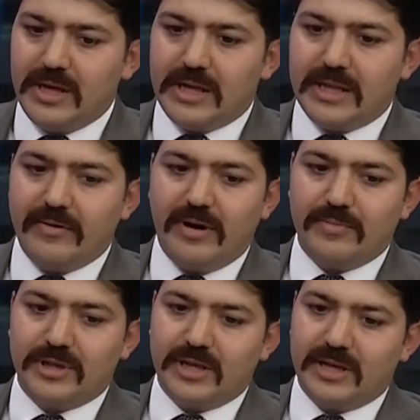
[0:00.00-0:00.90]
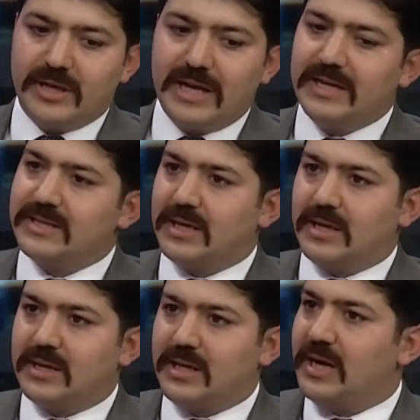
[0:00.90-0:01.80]
Devamında
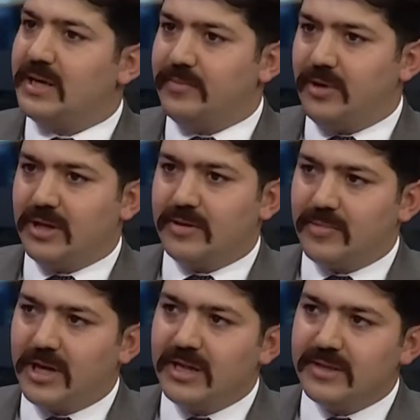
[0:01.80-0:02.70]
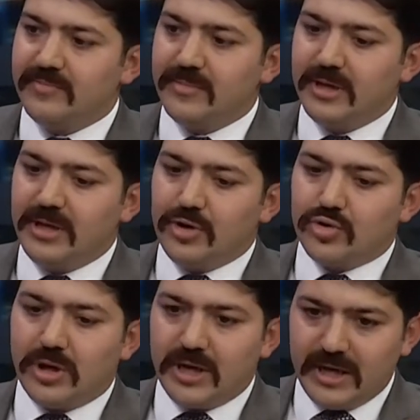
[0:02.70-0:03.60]
Elazığ tayinimi aldım, geldim.
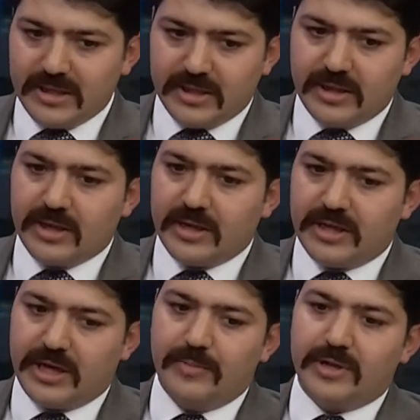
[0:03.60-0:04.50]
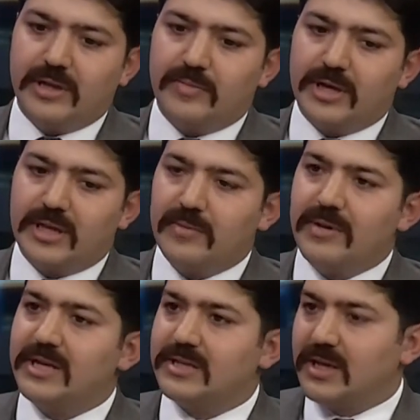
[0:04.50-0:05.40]
Şu an Elazığ'da ikamet etmekteyim.
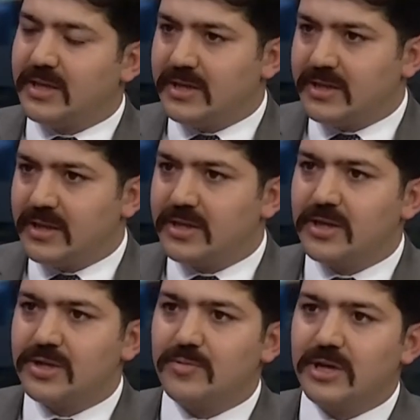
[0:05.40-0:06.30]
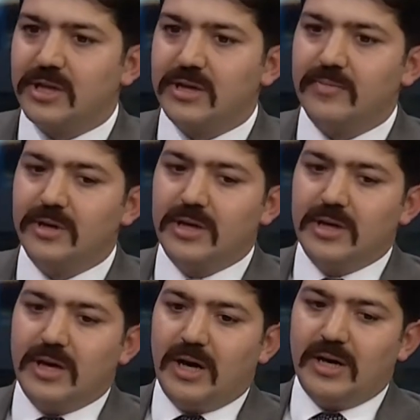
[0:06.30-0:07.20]
Elazığ Adliyesi'nde çalışmaktayım.
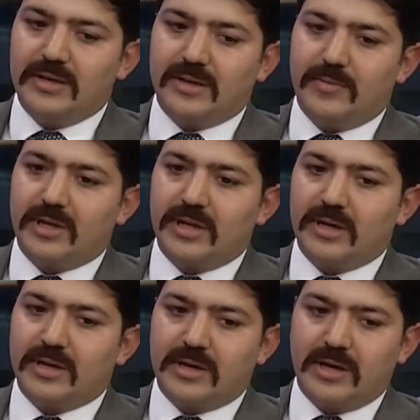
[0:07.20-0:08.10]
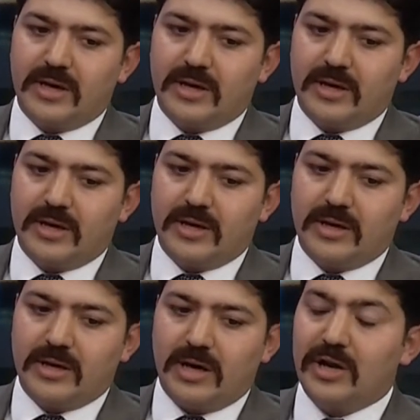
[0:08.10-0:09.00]
Aynı zamanda e,
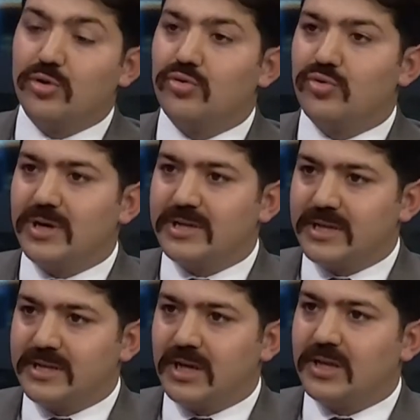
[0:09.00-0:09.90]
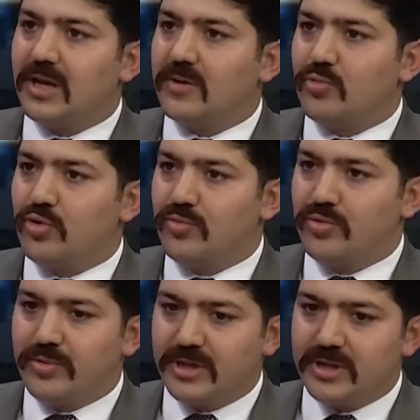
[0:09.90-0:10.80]
Anadolu Üniversitesi Adalet
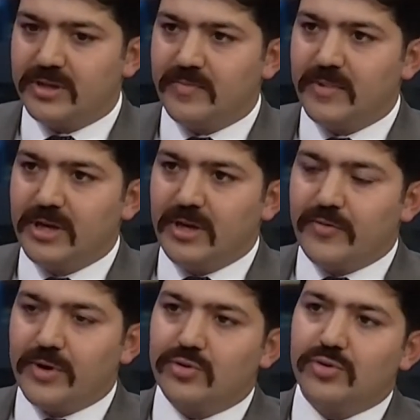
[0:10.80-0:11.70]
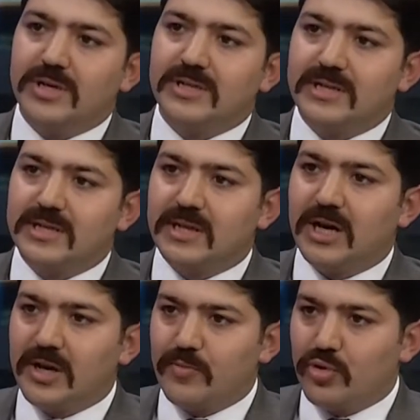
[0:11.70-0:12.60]
Bölümünü bitirdim. Fırat Üniversitesi
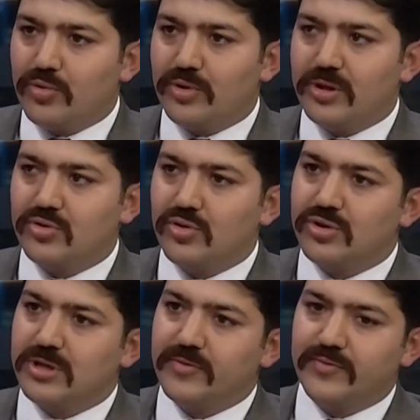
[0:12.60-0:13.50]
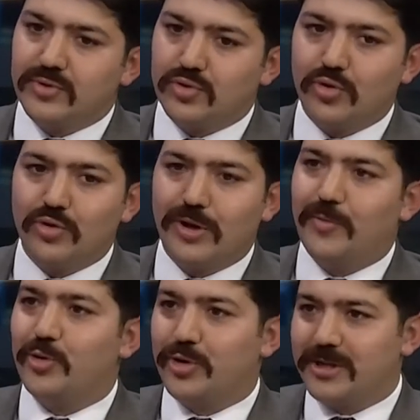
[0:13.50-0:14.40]
Tarih Bölümünde son sınıf, son
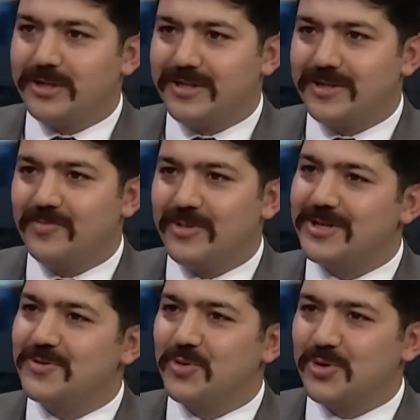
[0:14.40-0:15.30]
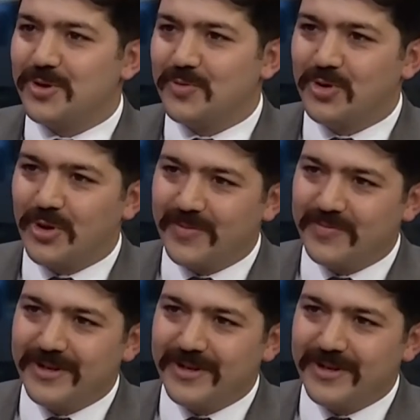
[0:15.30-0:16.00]
dönem öğrencisiyim. Nasip olursa bu dönem